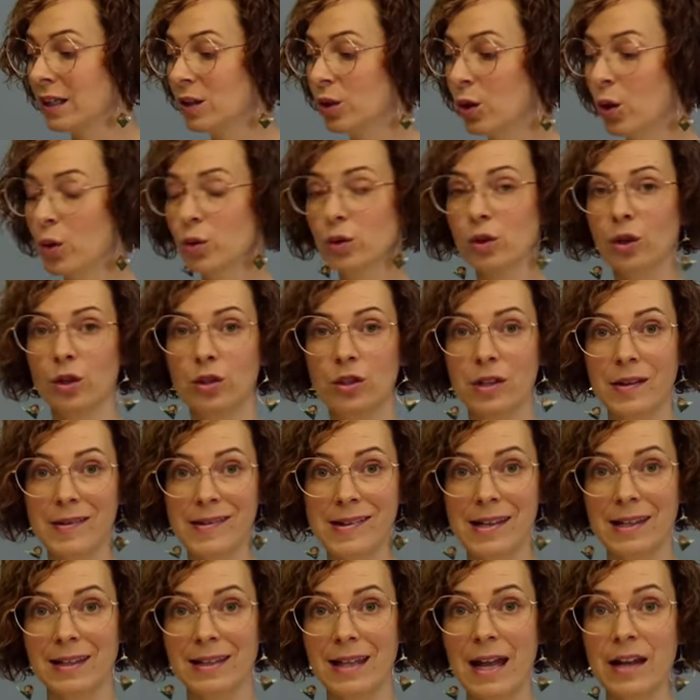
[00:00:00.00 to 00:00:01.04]
et d'autre de
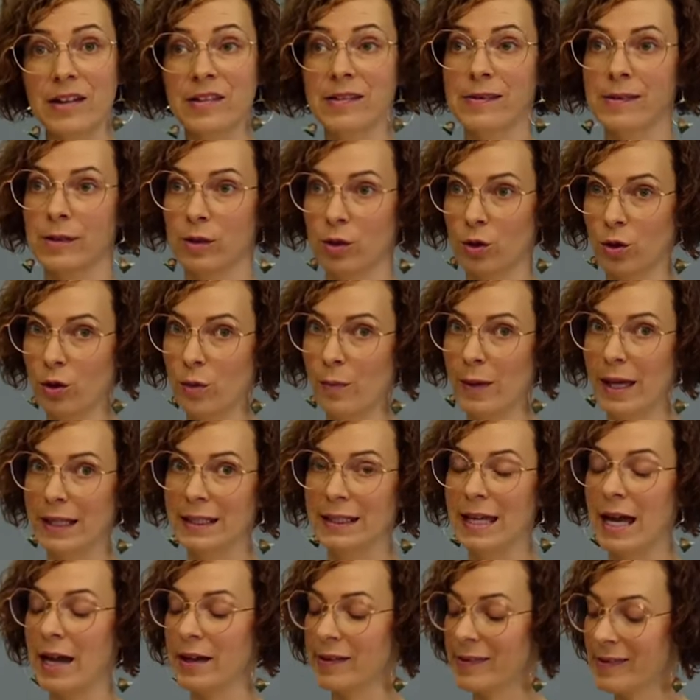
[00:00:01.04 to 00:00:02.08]
cet axe de
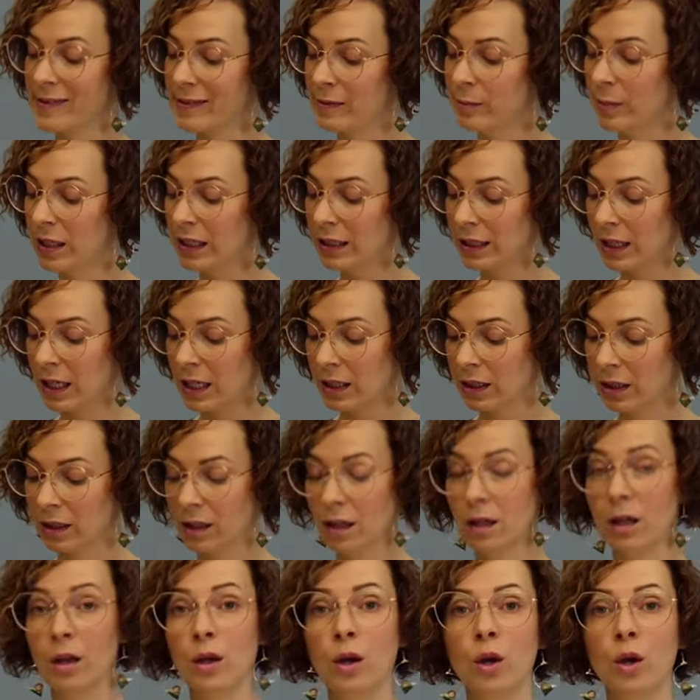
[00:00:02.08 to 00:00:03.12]
manière symétrique.